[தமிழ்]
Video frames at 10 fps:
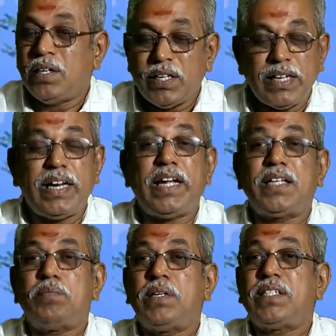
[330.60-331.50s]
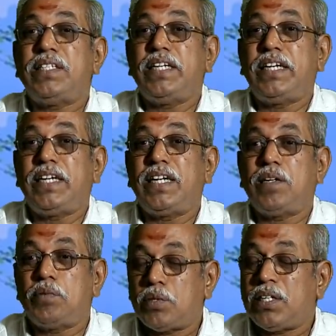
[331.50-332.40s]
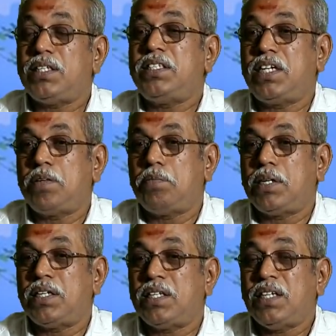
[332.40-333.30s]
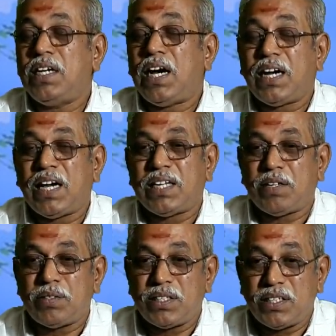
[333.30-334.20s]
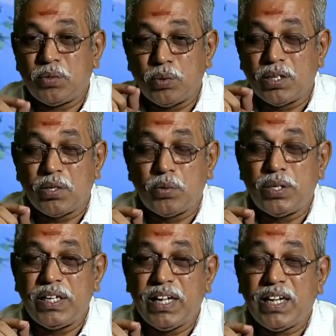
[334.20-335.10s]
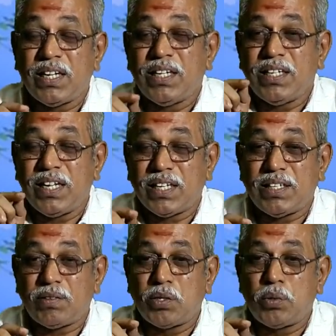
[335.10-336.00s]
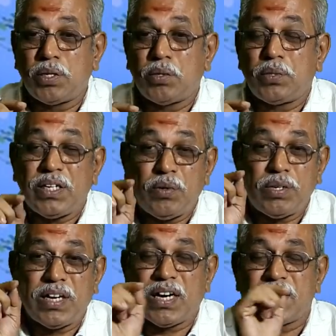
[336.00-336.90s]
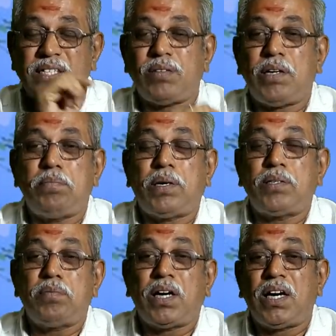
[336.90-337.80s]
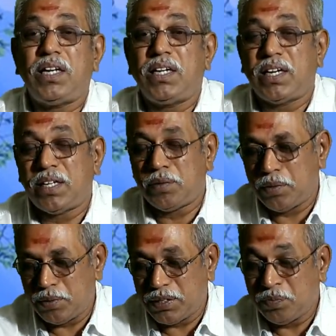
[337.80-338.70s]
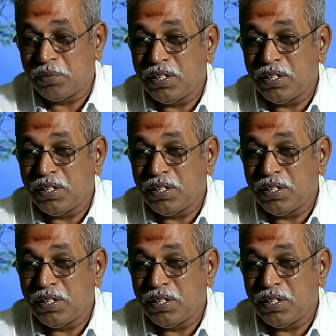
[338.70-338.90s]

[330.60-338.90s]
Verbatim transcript: ஐயன் ஏன் இது மாதிரி செஞ்சுக்கிட்டு இருக்கேன் அப்படின்னு சொல்லிட்டு எழுச்சி கேட்பார் ஆக அது அவருக்கு கொடுக்கக்கூடிய இறந்தவர் கொடுக்கக்கூடிய ஒரு கடைசி வாய்ப்பாகும் காலில் கட்டை வருவது